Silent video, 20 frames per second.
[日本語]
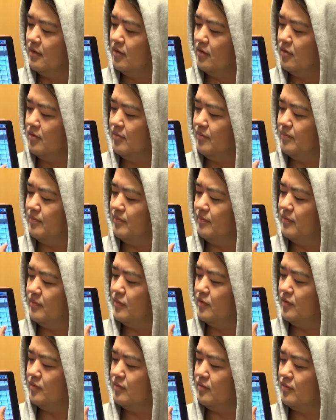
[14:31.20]
よ
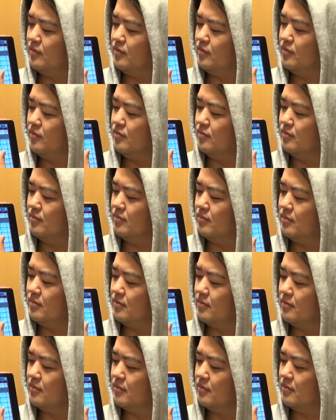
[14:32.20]
よよ
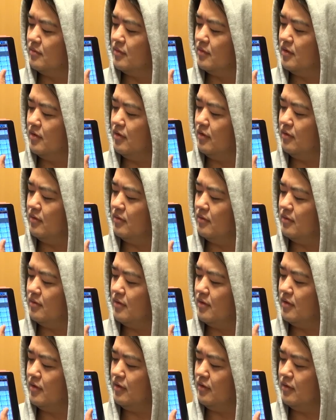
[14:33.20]
はい
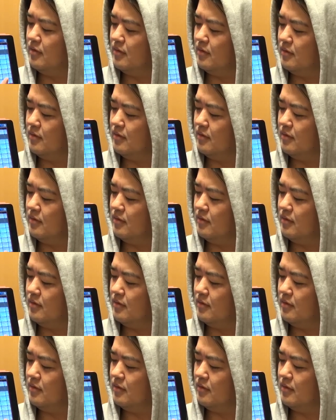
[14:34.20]
はい